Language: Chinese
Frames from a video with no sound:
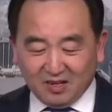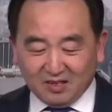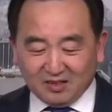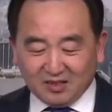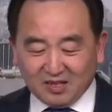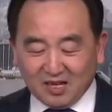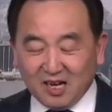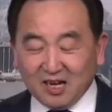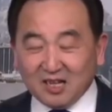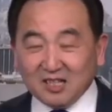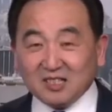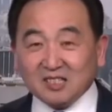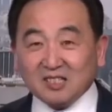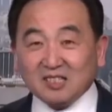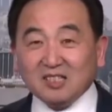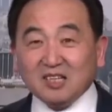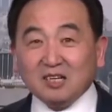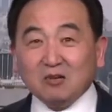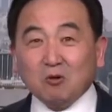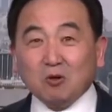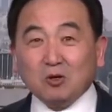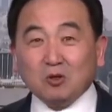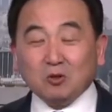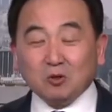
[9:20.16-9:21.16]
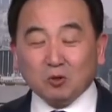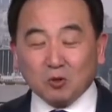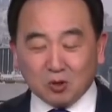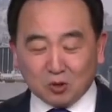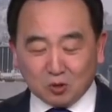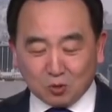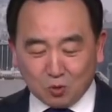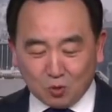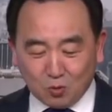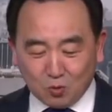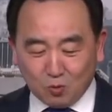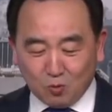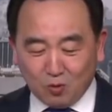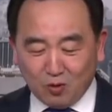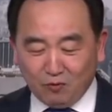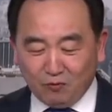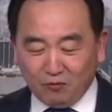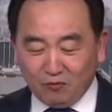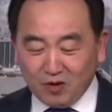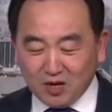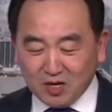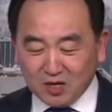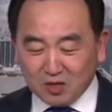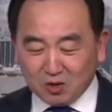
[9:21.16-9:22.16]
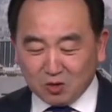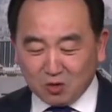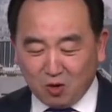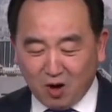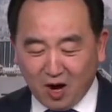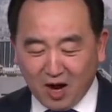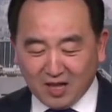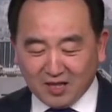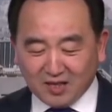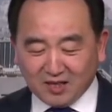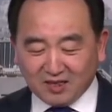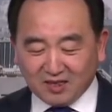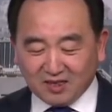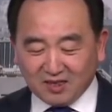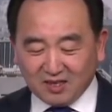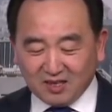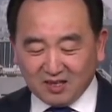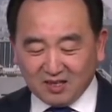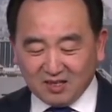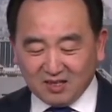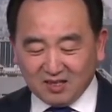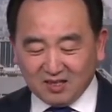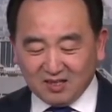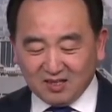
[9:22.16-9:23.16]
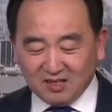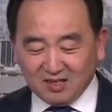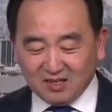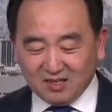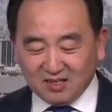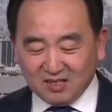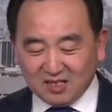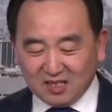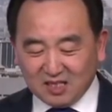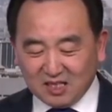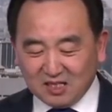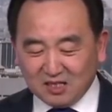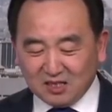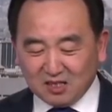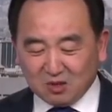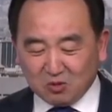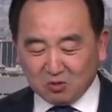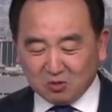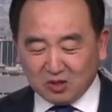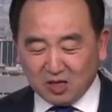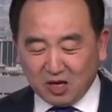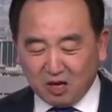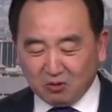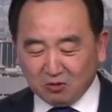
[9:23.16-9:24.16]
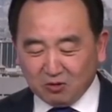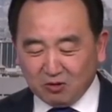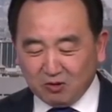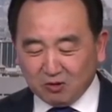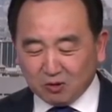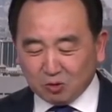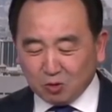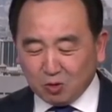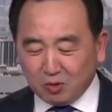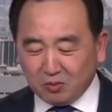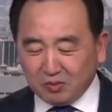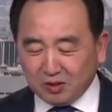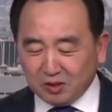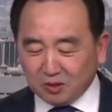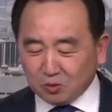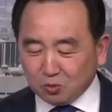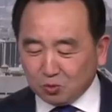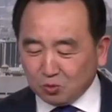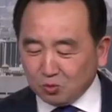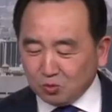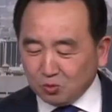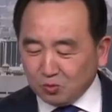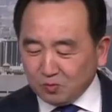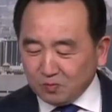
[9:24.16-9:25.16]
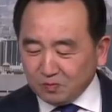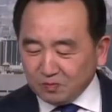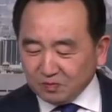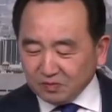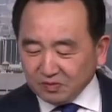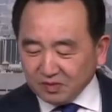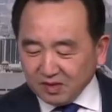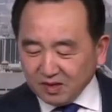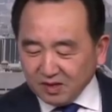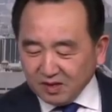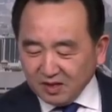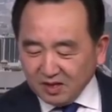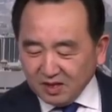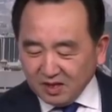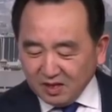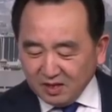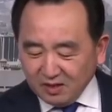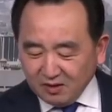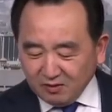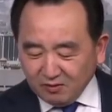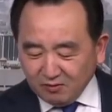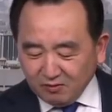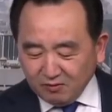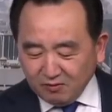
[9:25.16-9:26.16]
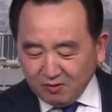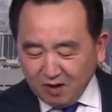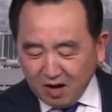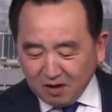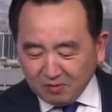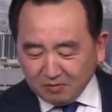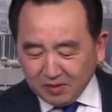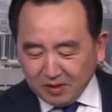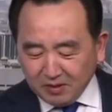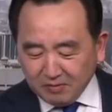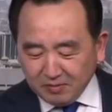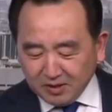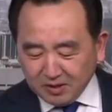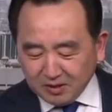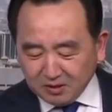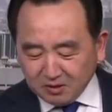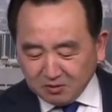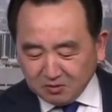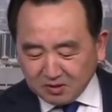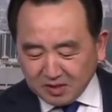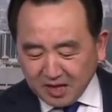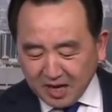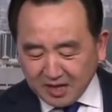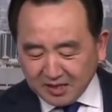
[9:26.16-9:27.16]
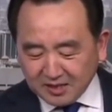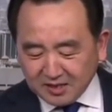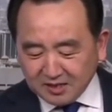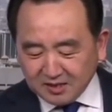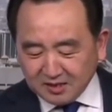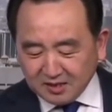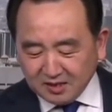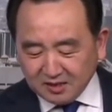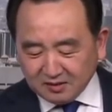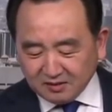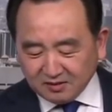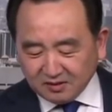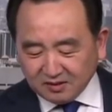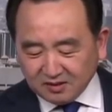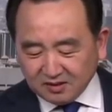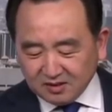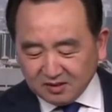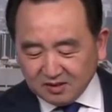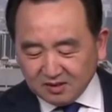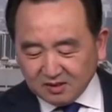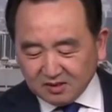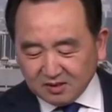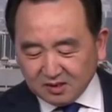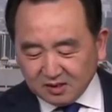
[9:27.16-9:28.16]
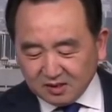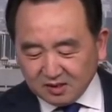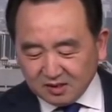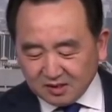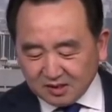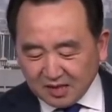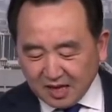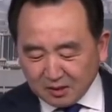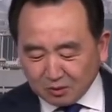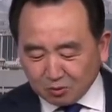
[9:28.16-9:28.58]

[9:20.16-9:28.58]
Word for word: 那结果说中国疯传辛丑条约对比图，网民们就开心了。这是他